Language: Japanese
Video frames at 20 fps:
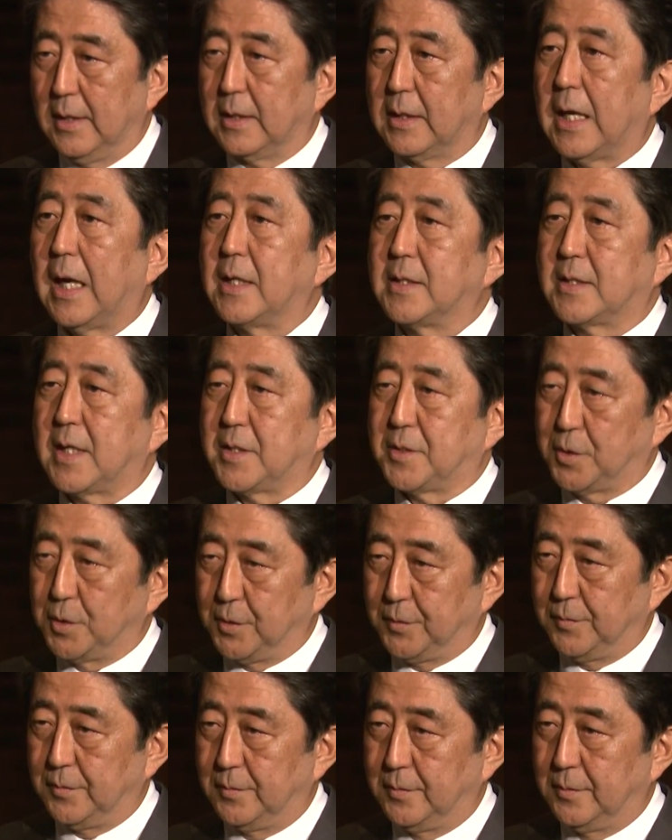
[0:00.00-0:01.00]
感謝す
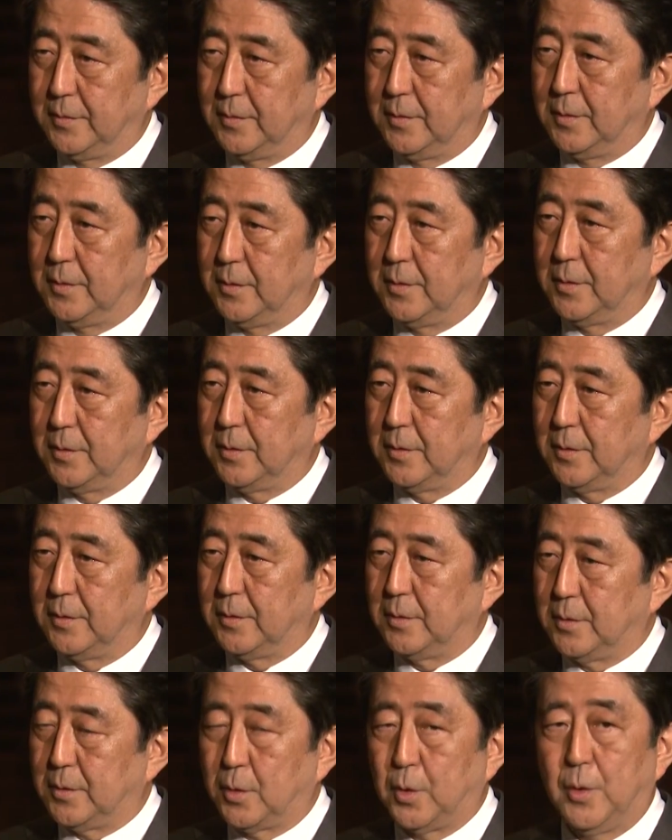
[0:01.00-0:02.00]
る
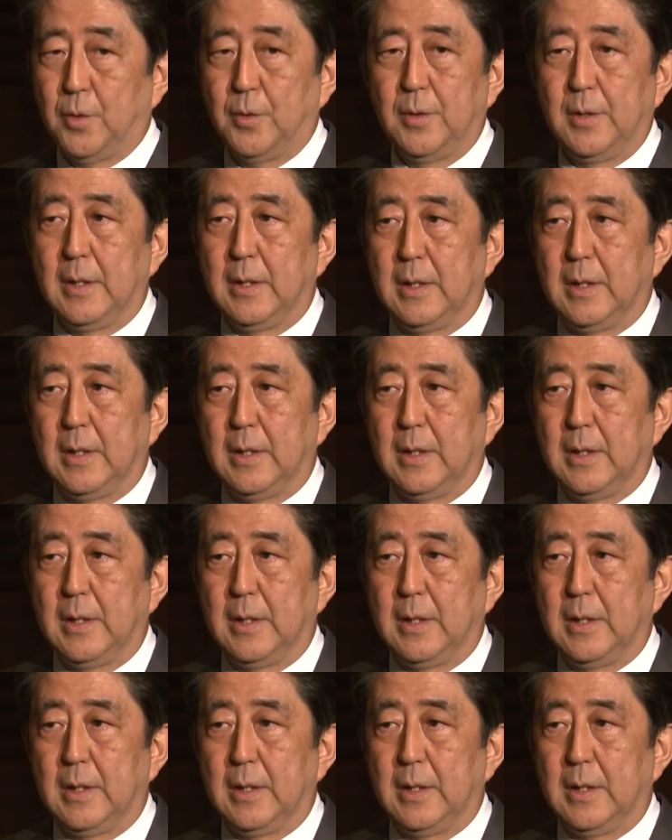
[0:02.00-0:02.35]
と